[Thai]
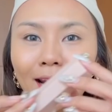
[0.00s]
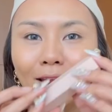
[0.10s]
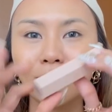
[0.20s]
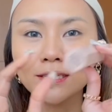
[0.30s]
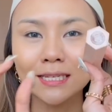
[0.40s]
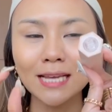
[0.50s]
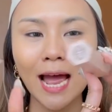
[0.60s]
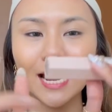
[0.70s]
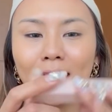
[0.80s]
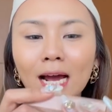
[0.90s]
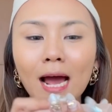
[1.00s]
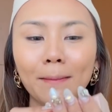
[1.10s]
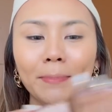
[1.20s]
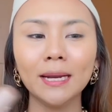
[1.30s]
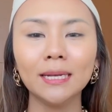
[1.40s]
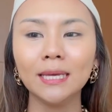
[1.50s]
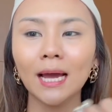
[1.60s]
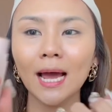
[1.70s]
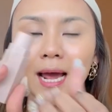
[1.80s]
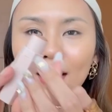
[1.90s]
แล้วก็จะใช้นะคะเป็นอันนี้
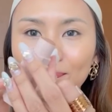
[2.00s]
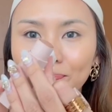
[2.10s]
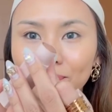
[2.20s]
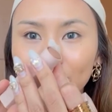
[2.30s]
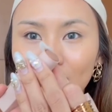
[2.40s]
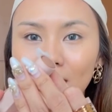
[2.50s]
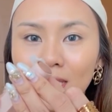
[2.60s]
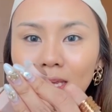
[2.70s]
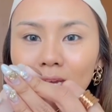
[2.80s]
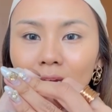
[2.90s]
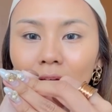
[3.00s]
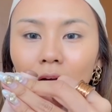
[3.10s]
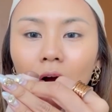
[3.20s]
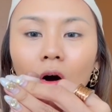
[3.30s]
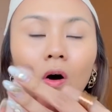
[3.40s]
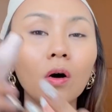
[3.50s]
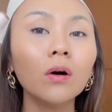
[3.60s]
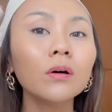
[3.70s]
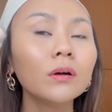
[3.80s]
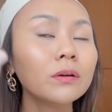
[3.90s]
ค่ะนี่ของ
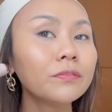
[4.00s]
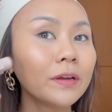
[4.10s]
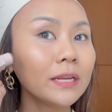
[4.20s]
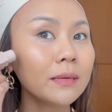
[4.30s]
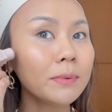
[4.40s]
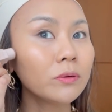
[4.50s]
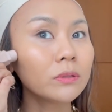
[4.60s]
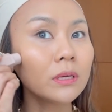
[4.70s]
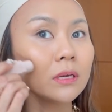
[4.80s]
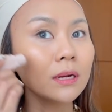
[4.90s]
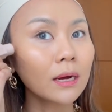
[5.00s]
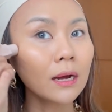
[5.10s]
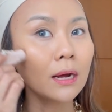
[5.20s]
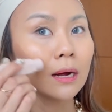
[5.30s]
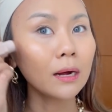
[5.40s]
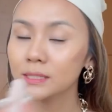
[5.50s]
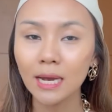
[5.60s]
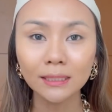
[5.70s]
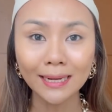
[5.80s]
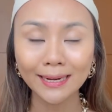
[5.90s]
Fendi Beauty นะคะช่า
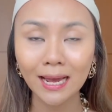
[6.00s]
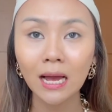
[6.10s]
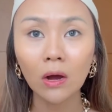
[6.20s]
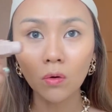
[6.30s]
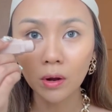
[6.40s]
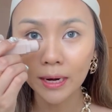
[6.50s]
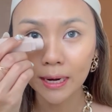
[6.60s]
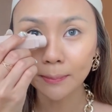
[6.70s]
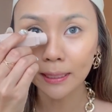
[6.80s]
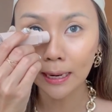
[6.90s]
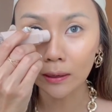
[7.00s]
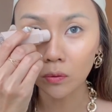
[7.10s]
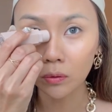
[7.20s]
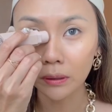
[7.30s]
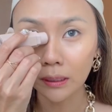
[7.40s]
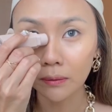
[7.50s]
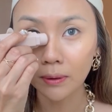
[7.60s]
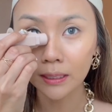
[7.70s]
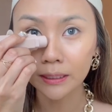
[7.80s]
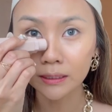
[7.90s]
งแต่งหน้าเขาก็แนะนำกันหลายคนนะคะ
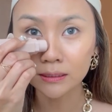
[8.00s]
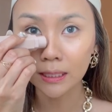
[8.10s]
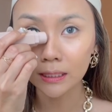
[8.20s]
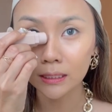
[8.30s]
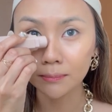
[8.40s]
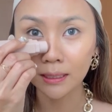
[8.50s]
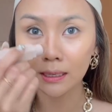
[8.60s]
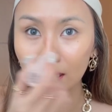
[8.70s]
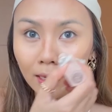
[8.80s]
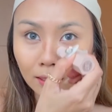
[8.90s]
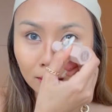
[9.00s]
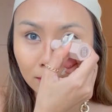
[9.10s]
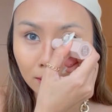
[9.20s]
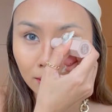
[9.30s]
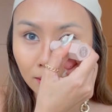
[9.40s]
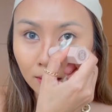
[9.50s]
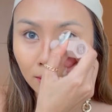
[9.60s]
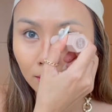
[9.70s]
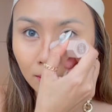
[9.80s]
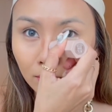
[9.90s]
ว่าเนี่ยใช้ดีมาก
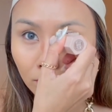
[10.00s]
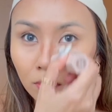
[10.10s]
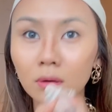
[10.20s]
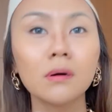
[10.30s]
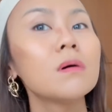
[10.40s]
แล้วก็